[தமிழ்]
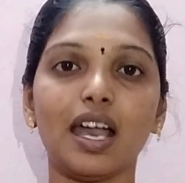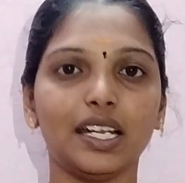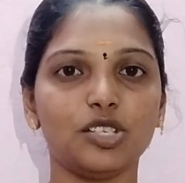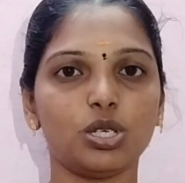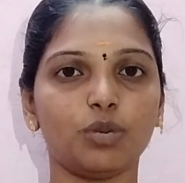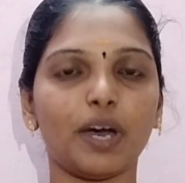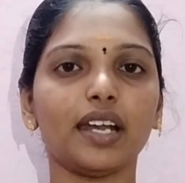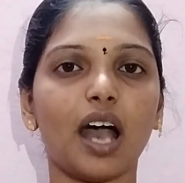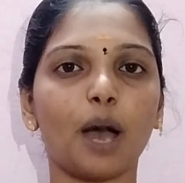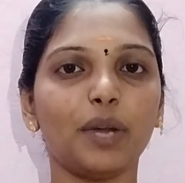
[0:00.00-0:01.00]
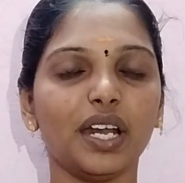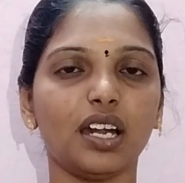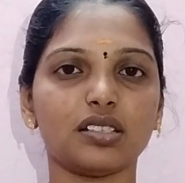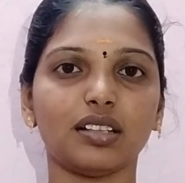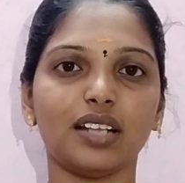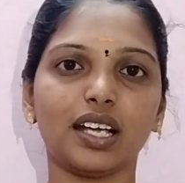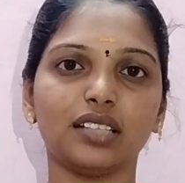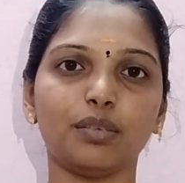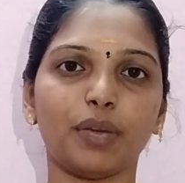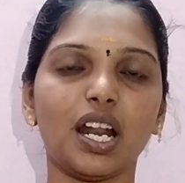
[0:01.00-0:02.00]
எரிச்சிருப்பார் அப்படின்ற
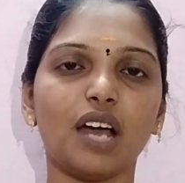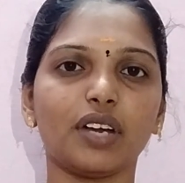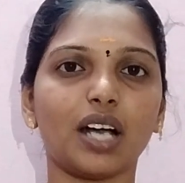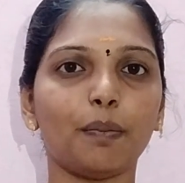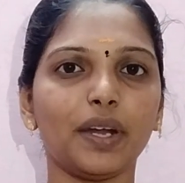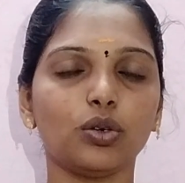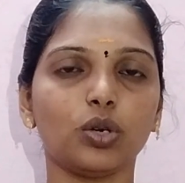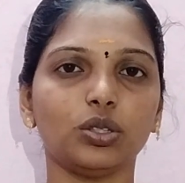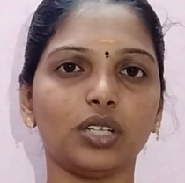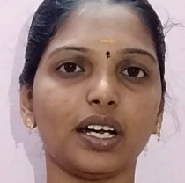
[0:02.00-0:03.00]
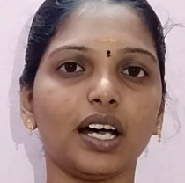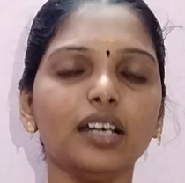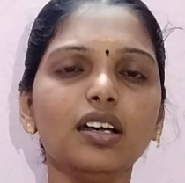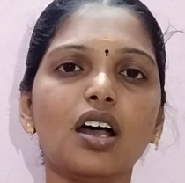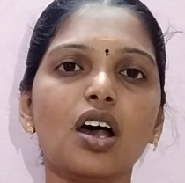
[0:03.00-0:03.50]
சந்தேகத்தின் பேரில் அவர் கம்ப்ளைண்ட் கொடுத்துருக்காரு